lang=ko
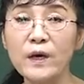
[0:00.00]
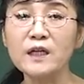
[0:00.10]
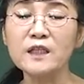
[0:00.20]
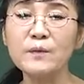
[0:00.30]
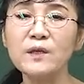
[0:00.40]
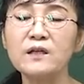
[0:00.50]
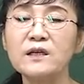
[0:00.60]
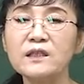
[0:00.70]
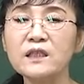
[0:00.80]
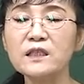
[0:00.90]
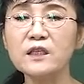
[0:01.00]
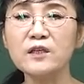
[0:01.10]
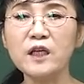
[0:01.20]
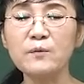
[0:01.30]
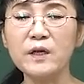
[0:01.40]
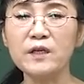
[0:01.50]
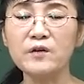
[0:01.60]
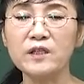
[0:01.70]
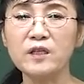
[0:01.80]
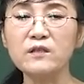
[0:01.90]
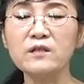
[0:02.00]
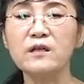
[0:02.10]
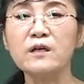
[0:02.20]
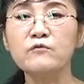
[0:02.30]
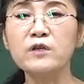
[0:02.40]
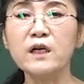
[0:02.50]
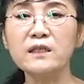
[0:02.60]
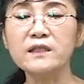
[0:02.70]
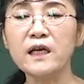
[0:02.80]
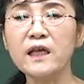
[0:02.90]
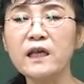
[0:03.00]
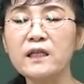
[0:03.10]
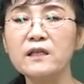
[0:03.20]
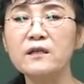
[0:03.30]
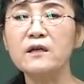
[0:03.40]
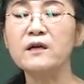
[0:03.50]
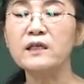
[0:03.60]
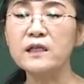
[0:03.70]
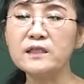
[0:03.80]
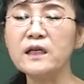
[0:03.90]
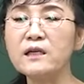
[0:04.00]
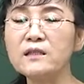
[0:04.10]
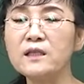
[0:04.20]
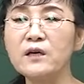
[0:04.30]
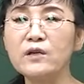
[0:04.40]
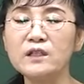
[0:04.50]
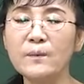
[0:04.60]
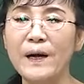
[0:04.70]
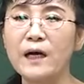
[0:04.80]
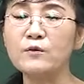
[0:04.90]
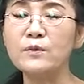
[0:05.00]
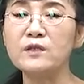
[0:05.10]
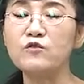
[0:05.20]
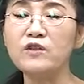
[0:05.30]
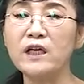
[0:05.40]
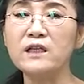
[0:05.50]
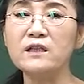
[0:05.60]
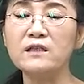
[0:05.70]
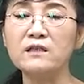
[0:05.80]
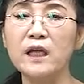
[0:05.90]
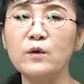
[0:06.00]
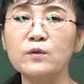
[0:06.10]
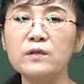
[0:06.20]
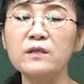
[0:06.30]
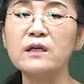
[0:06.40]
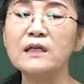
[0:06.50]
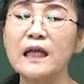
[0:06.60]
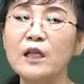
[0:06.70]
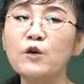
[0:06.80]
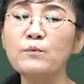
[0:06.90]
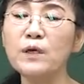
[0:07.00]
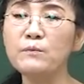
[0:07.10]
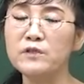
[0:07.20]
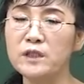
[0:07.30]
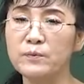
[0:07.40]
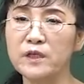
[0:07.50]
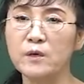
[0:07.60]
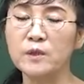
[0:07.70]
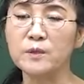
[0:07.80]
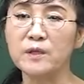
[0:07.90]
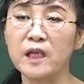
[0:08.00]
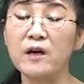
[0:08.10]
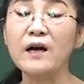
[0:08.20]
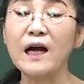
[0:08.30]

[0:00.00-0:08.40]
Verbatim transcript: 왜 그러냐면 실전에 임하기 위해서는 우리가 책에 있는 일장 끝나고 나서 바로 뒤에 있는 그 내용들은 단원별 문제풀이라고 보시면 돼요.